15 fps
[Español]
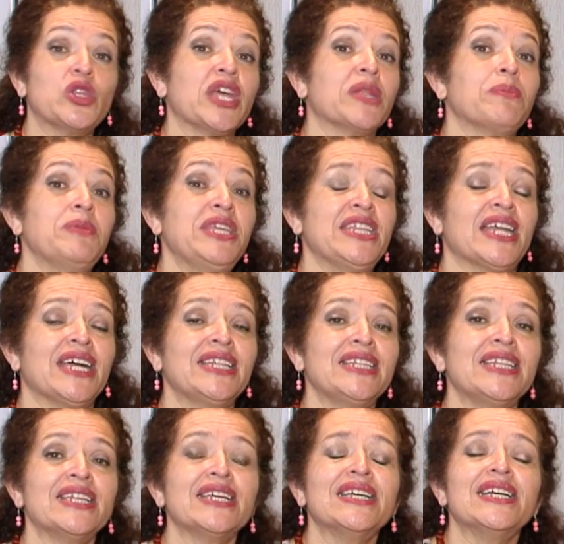
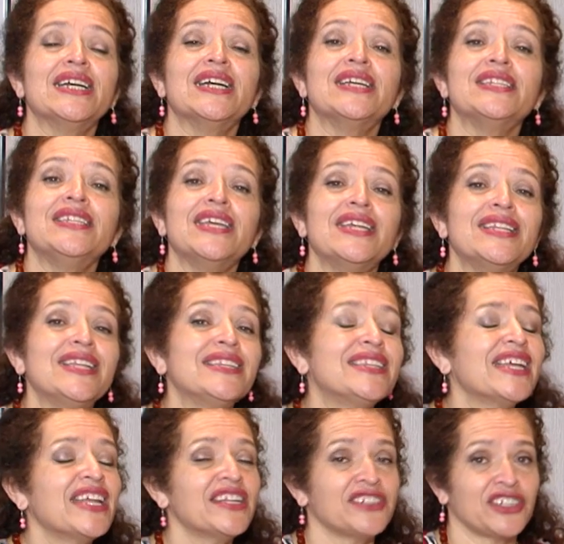terminan, tienen
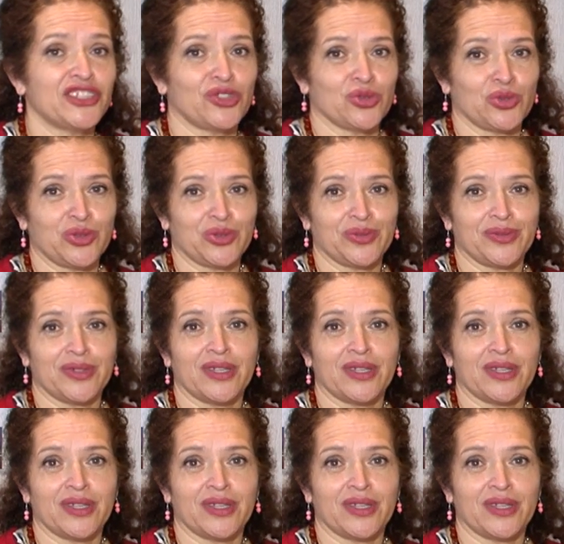tres retos.